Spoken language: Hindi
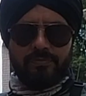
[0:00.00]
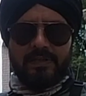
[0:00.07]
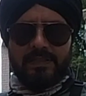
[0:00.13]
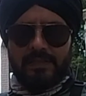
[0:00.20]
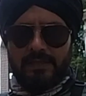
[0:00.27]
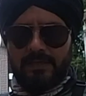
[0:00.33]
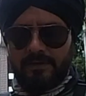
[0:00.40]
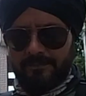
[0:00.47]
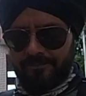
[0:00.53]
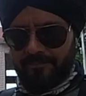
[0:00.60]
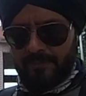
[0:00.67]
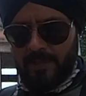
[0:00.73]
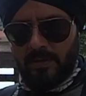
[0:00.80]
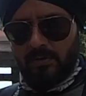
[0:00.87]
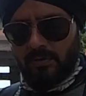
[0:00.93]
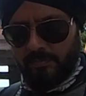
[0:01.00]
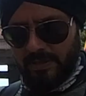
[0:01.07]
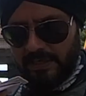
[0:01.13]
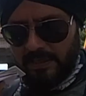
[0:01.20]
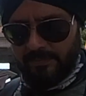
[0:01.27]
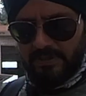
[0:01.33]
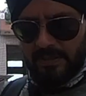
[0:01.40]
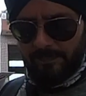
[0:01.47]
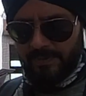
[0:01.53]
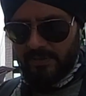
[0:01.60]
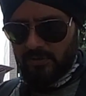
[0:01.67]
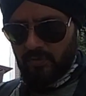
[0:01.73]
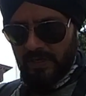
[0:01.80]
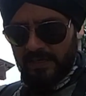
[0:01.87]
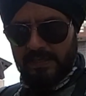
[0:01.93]
का लुत्फ़ लेते हैं तो मैंने भी
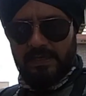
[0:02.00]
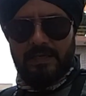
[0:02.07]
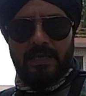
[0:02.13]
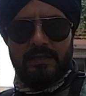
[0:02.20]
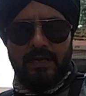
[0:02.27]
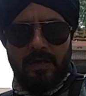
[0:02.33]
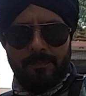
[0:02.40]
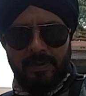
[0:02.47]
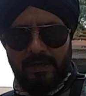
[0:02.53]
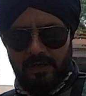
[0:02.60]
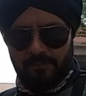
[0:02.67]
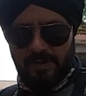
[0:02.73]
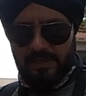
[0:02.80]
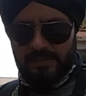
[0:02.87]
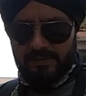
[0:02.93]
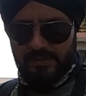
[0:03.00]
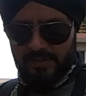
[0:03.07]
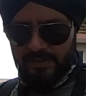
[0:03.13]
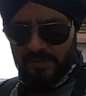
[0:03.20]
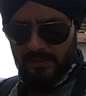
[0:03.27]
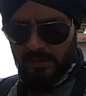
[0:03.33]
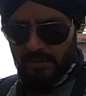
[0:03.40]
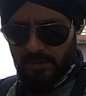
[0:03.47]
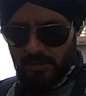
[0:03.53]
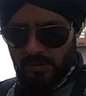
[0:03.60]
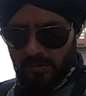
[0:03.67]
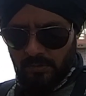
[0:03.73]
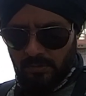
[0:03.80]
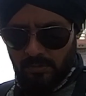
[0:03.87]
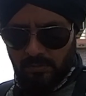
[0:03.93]
अपनी जो एंट्री है यहाँ पे करवा ली है
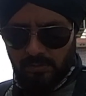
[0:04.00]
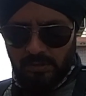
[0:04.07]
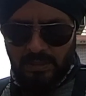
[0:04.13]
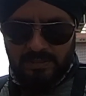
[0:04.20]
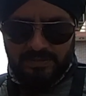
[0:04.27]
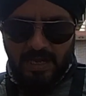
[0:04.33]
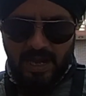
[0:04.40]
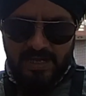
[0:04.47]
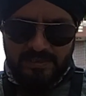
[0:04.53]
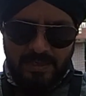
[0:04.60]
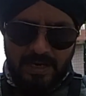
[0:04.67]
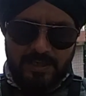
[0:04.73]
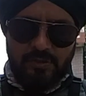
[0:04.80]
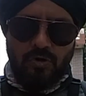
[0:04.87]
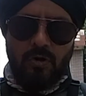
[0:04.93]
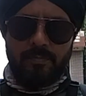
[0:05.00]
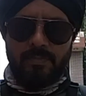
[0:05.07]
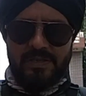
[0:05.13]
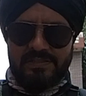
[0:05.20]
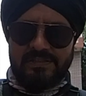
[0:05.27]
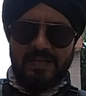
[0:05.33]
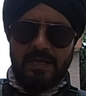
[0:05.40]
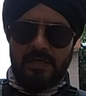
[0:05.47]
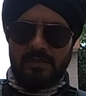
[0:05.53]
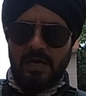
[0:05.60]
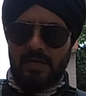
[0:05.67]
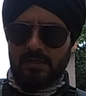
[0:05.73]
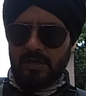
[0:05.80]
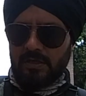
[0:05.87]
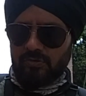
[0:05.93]
और आधार कार्ड जो मस्ट है
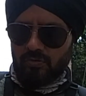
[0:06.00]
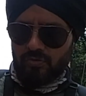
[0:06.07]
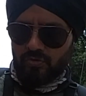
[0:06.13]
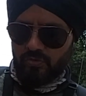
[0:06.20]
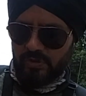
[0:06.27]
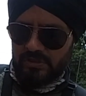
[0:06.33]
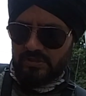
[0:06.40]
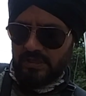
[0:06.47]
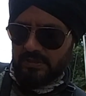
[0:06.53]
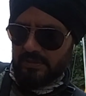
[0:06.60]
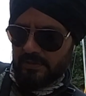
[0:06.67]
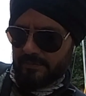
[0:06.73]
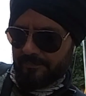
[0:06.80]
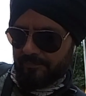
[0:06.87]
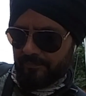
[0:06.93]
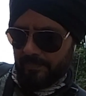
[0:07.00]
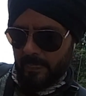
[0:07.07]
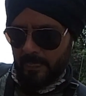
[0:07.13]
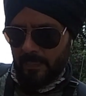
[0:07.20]
आधार कार्ड तो ज़रूरी चाहिए